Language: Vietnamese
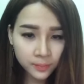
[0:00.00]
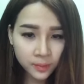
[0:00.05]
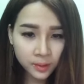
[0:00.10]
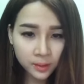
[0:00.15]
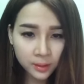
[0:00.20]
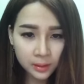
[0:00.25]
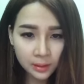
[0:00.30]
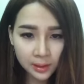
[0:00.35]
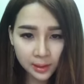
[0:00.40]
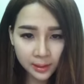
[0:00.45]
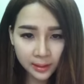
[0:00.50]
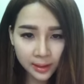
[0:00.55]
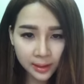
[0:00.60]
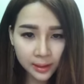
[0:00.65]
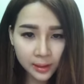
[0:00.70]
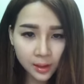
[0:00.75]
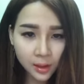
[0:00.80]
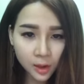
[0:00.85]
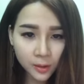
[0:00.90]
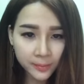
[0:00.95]
như là các
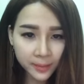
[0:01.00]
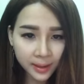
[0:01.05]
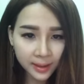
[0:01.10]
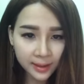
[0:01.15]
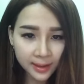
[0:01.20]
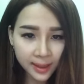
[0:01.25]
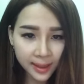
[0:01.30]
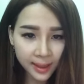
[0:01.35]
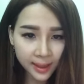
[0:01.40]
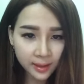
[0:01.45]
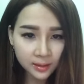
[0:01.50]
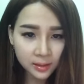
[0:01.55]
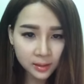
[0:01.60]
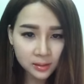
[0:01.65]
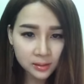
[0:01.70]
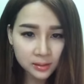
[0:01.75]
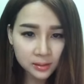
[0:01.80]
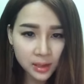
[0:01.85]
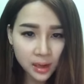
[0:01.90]
cái loại mặt nạ, tinh